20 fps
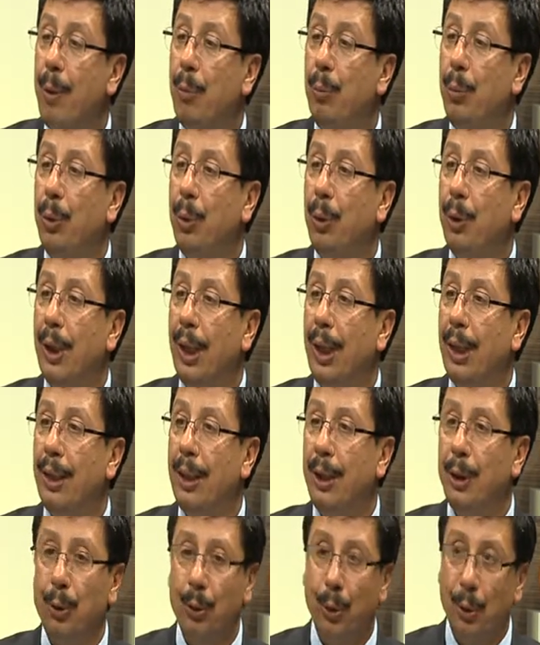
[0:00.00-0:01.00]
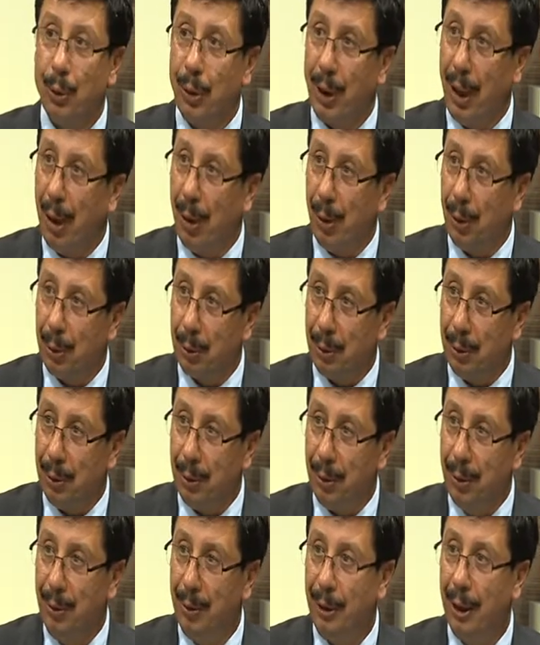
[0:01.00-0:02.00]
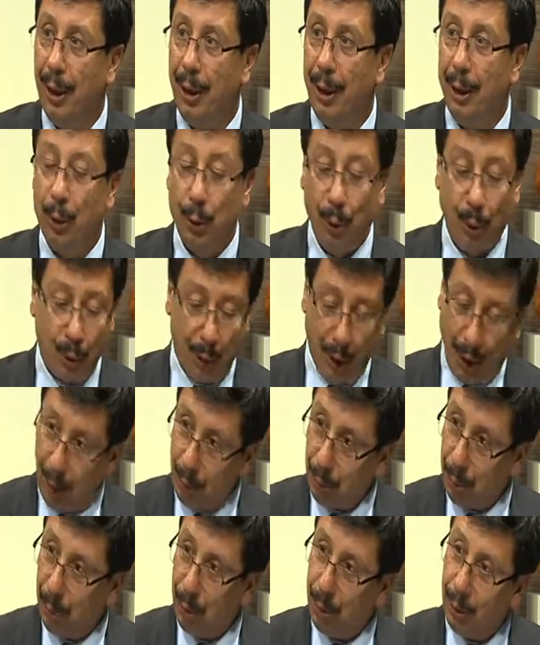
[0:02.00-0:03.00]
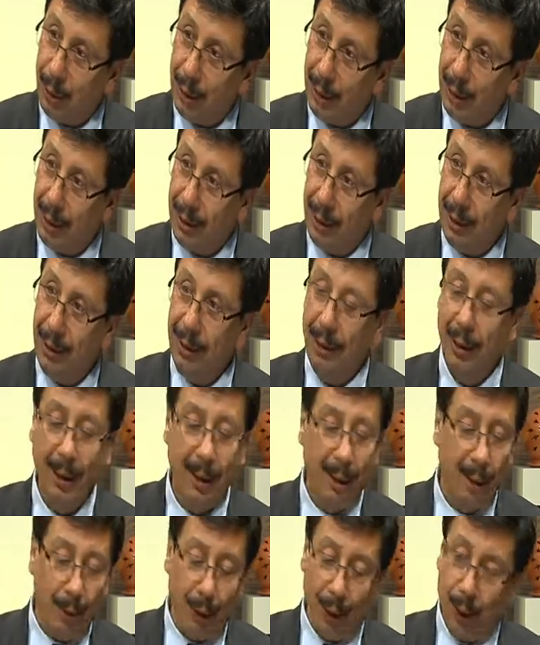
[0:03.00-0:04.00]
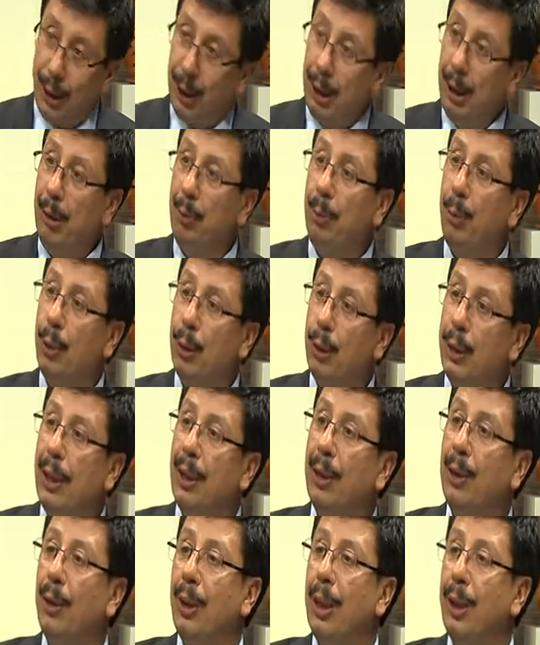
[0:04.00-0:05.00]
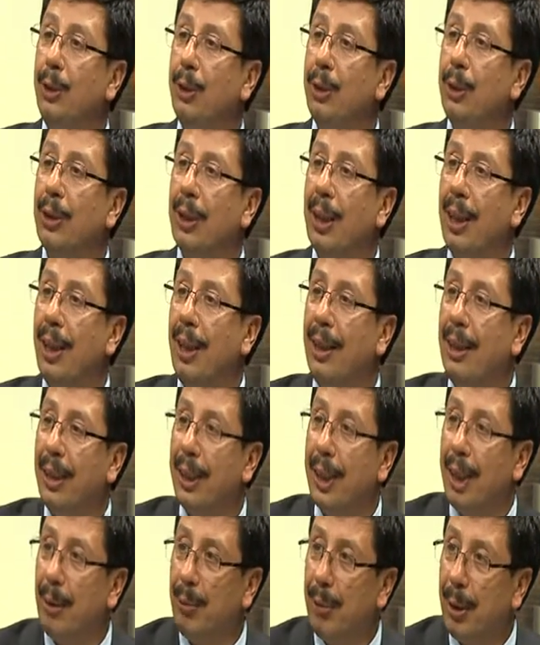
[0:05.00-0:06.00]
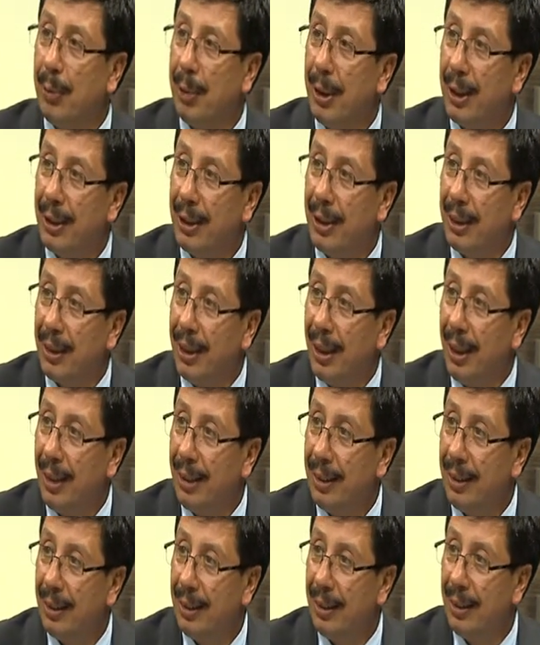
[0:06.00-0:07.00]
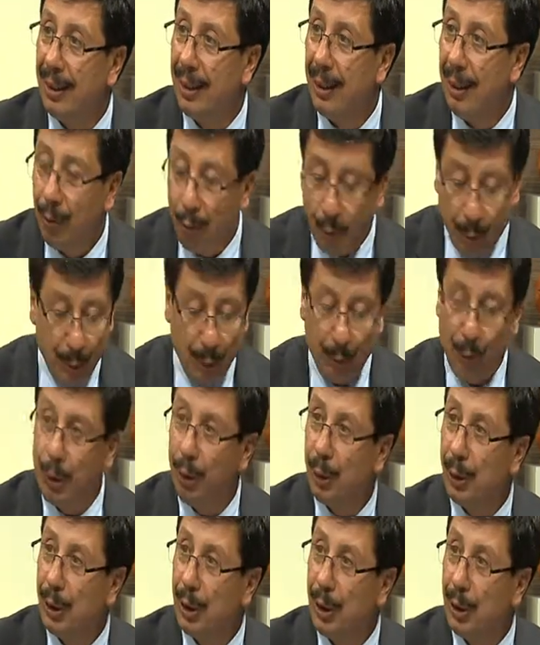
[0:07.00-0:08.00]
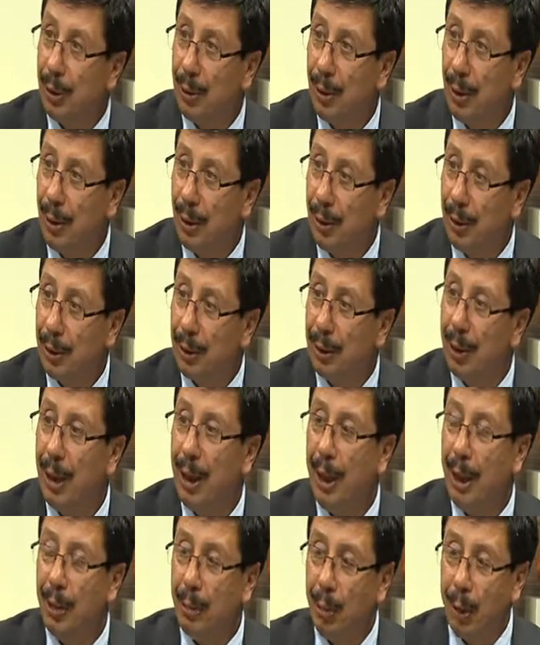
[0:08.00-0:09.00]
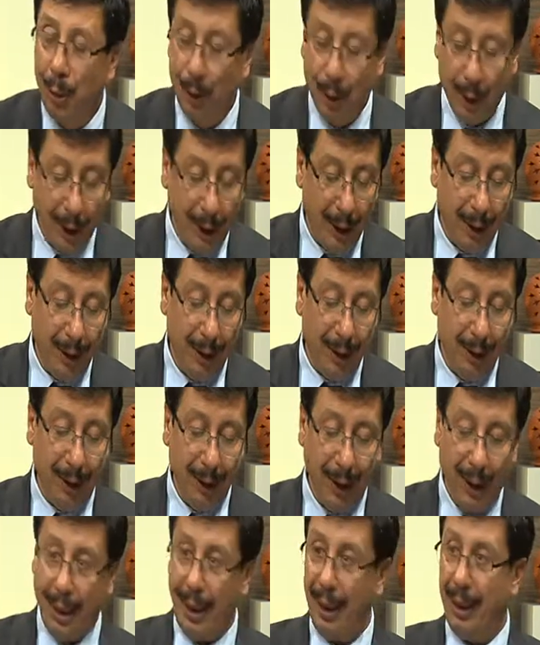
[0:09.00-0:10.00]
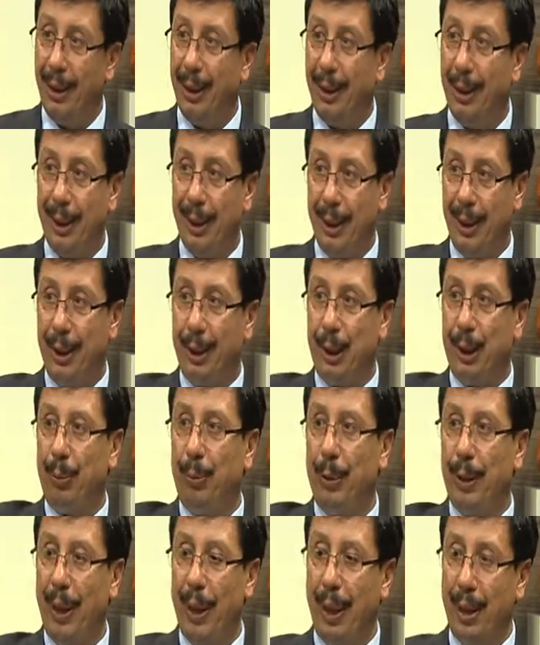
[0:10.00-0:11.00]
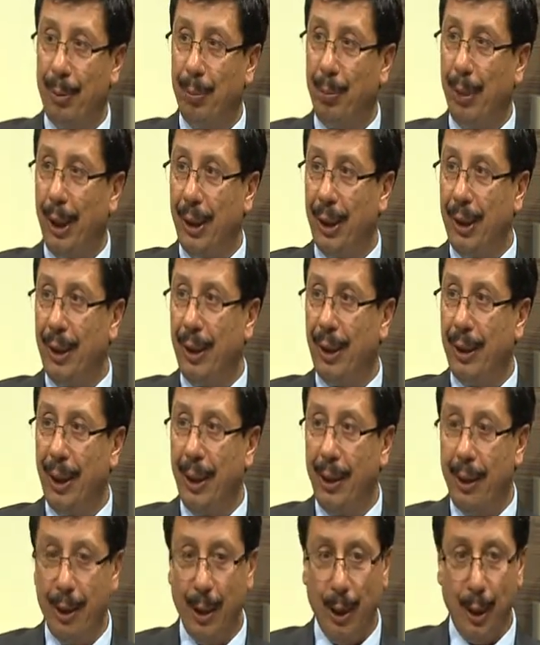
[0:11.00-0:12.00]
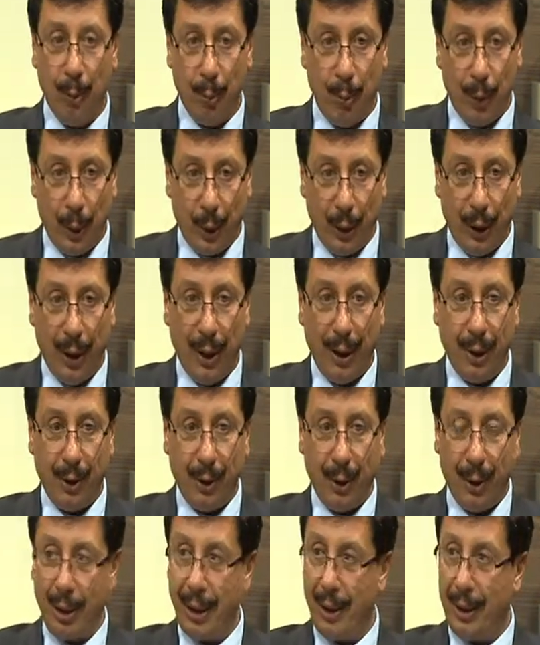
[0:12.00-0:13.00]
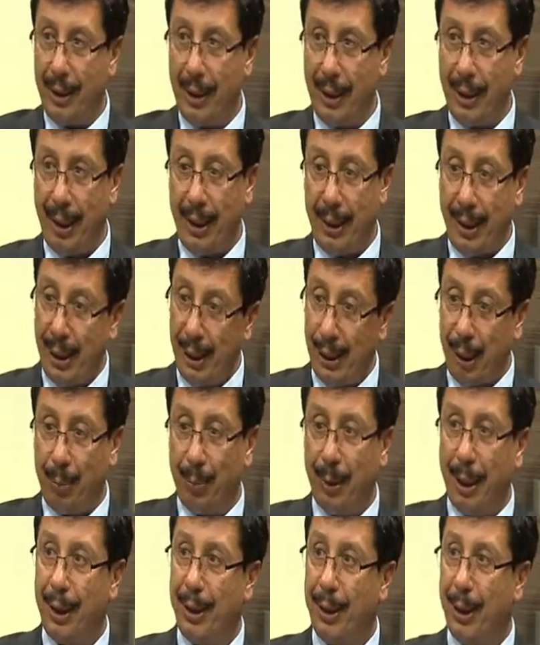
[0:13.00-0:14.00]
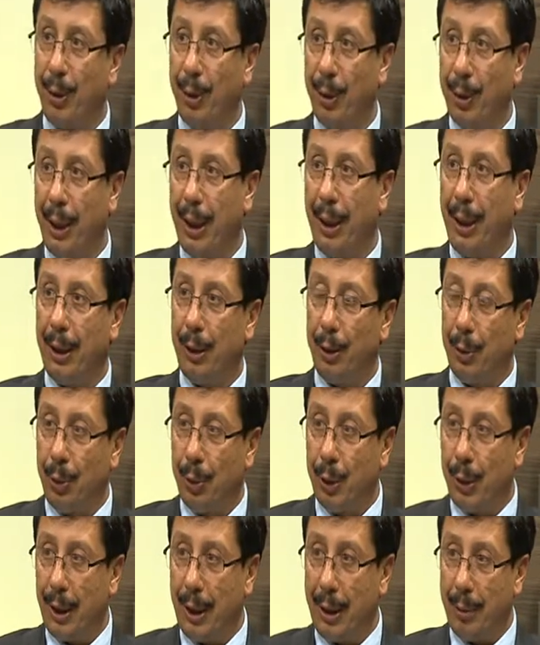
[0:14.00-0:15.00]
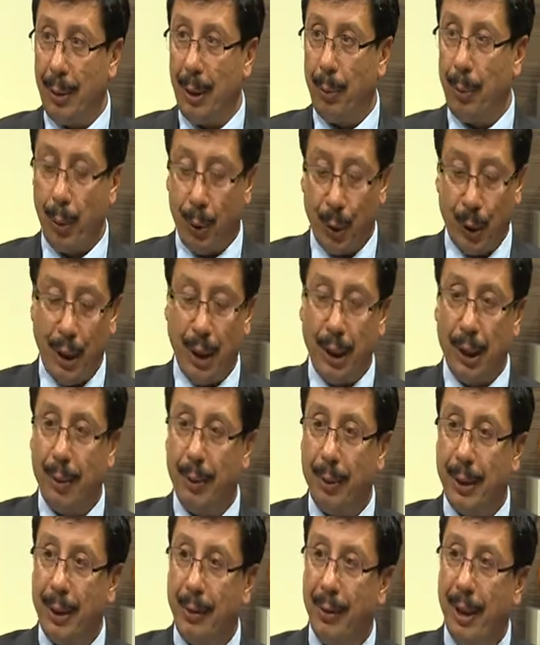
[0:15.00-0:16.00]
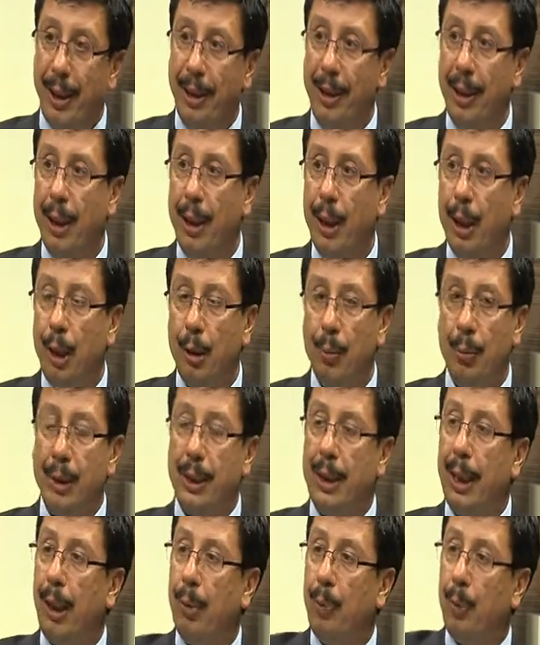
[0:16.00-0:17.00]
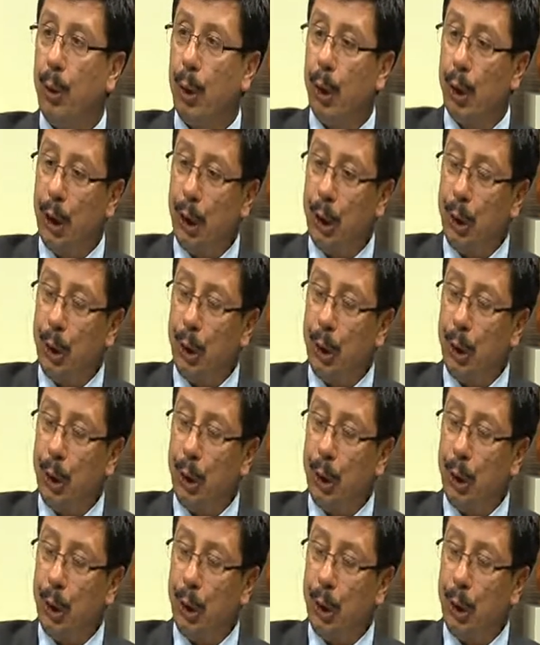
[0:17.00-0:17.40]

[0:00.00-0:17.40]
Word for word: büyüklerden çok daha olgun, çok daha düşünceli ve ciddi projeleri olan çocuklar haline gelmeye başladılar. Ve biz bu sonuçları gördük. Ve onlara inşallah şimdi yarın başlayacak projeler de orada sergilenecek. Birazdan onu da herhalde konuşacağız. Bir de proje yarışması Tabii var. O proje Mesela yarışması... proje